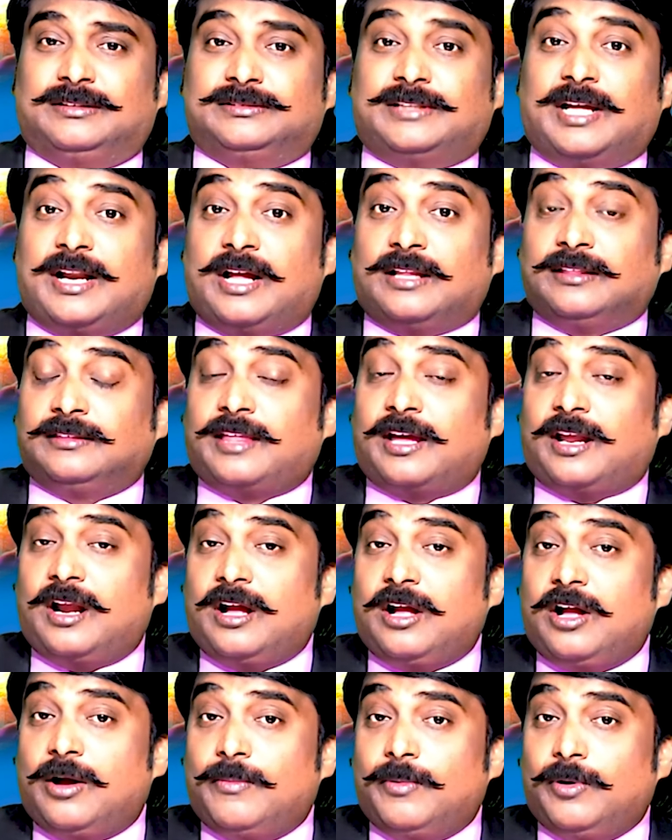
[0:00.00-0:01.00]
తన
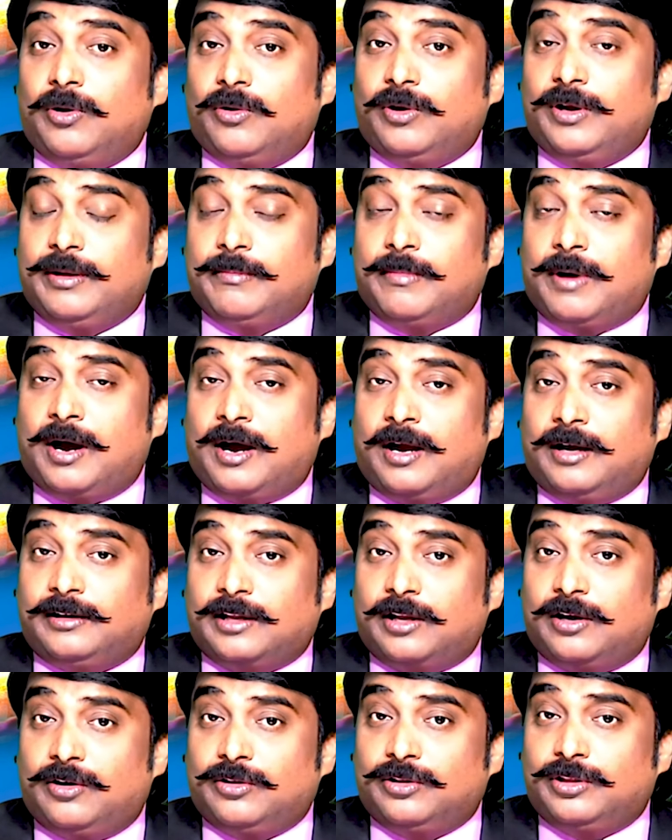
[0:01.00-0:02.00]
అంతరంగములోని
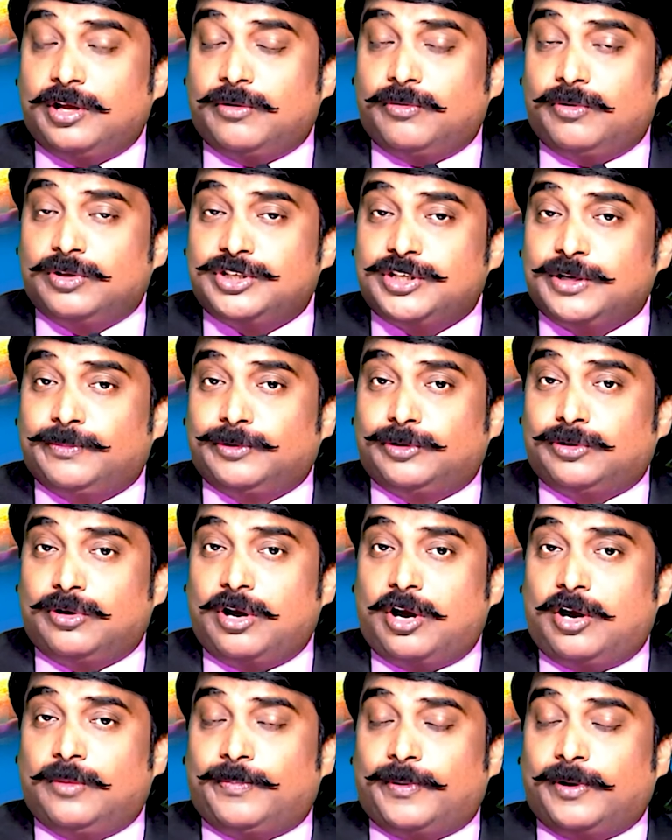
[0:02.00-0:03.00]
మాటలను దేవుడు
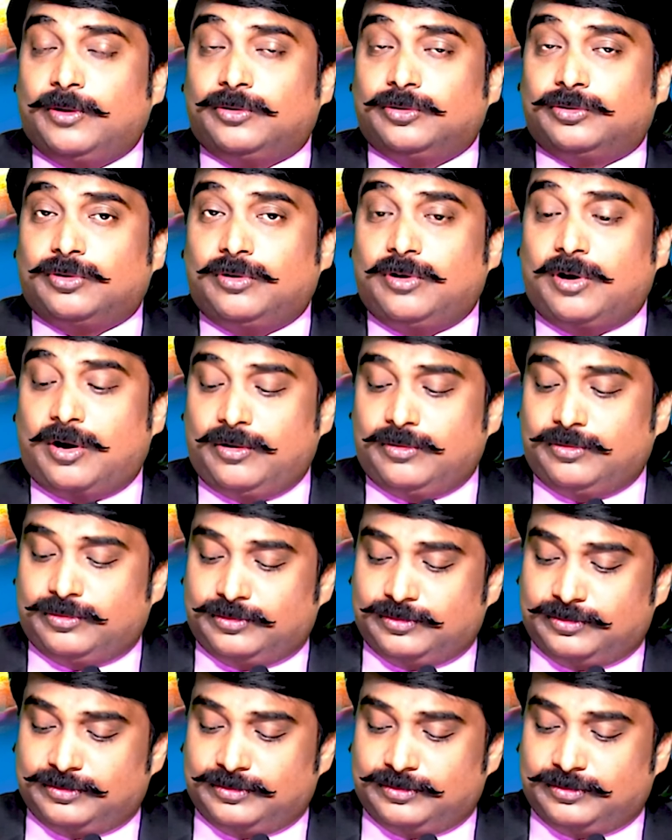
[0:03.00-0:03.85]
చెబుతున్నాడు పలుకుతున్నాడు